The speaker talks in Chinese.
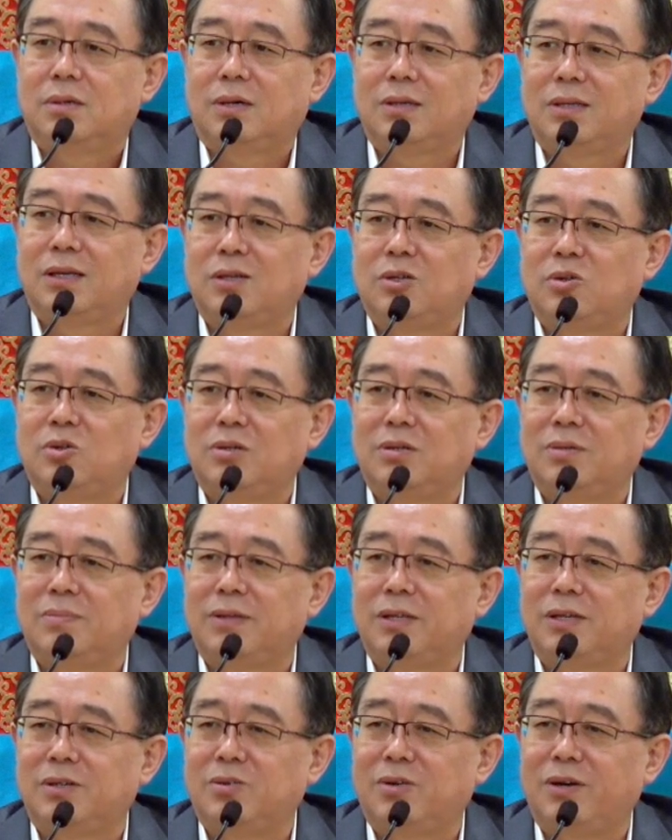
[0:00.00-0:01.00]
熬难说什
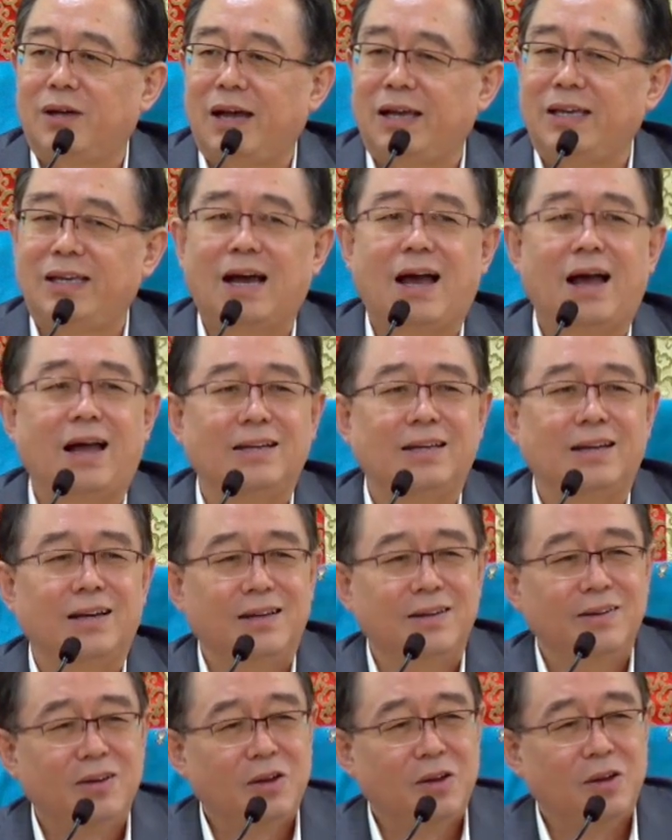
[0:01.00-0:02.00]
么呢？说哎呀，你
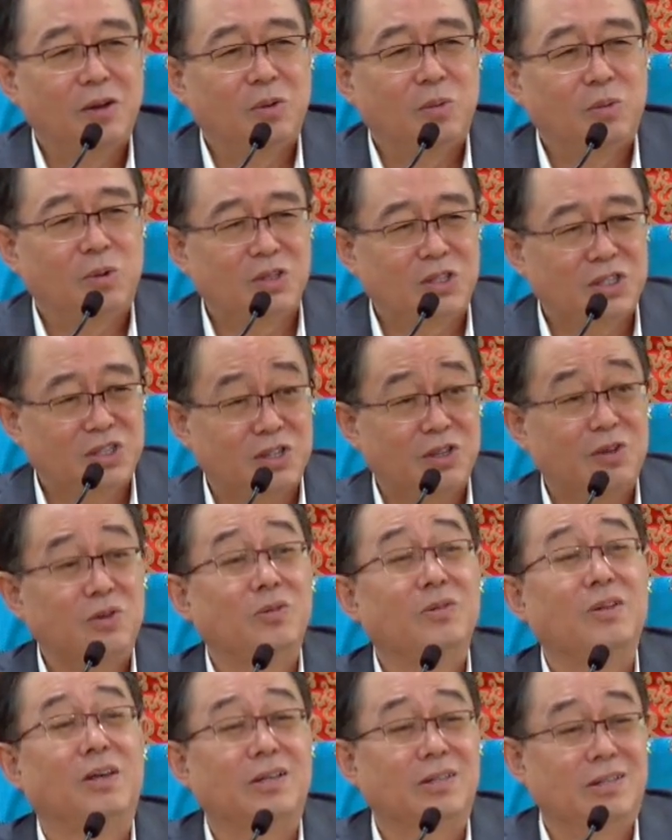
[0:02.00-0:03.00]
看我伺
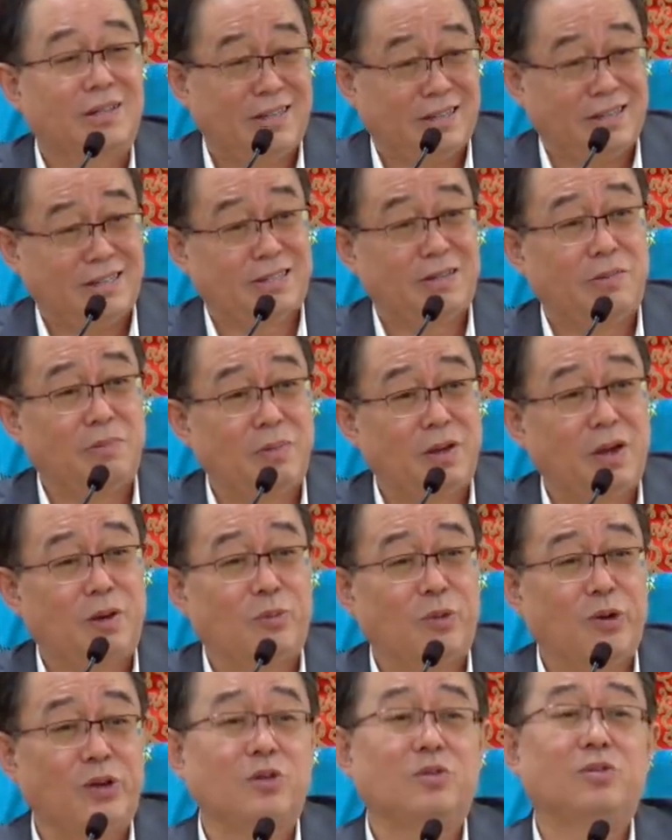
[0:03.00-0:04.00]
候你在你身
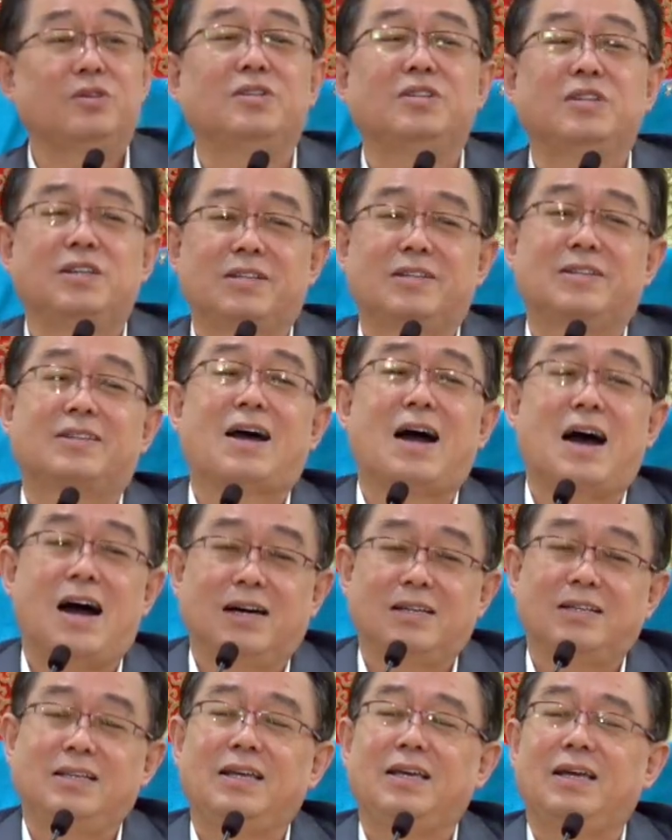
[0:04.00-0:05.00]
边，我又是你的
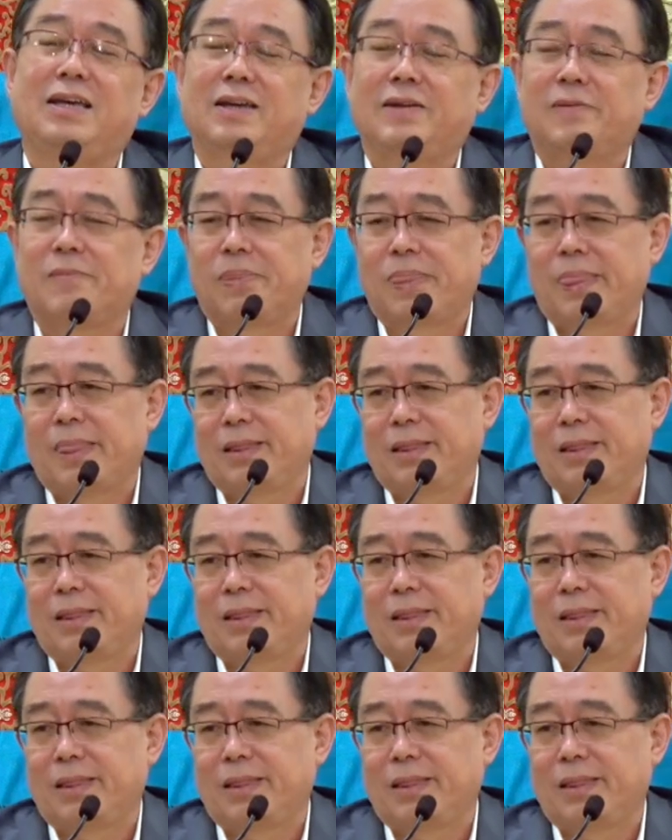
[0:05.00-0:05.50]
堂弟，